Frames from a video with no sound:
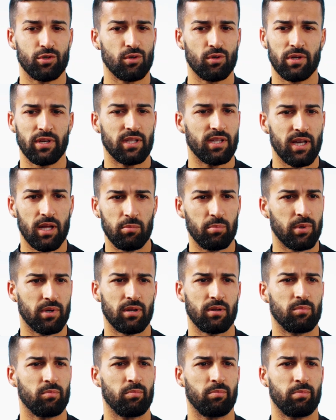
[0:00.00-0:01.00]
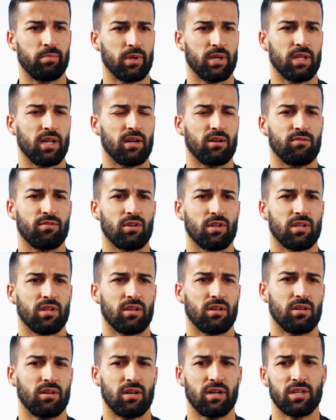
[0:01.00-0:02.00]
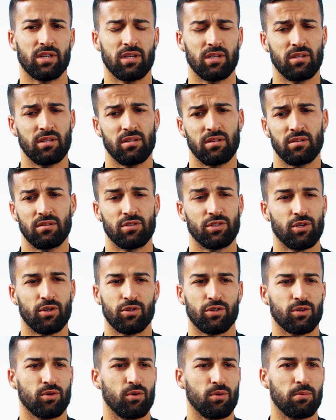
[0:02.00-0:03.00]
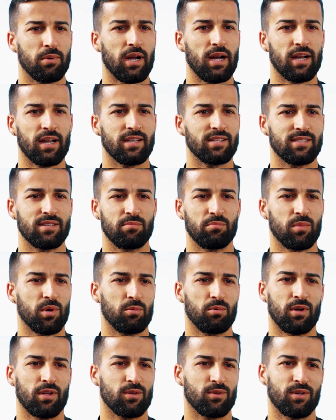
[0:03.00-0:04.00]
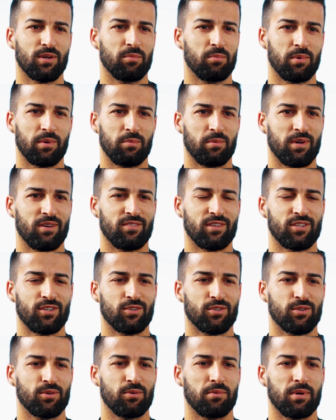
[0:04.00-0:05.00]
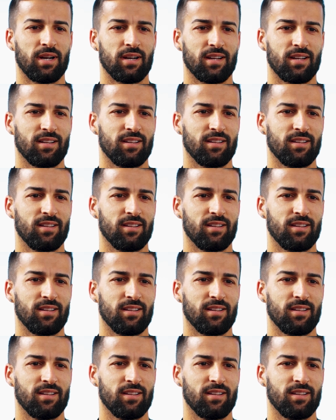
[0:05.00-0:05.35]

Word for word: jogo ideal para, para dar a volta. Acho que jogos com o Braga é sempre uma boa altura para, para haver jogos com o Braga.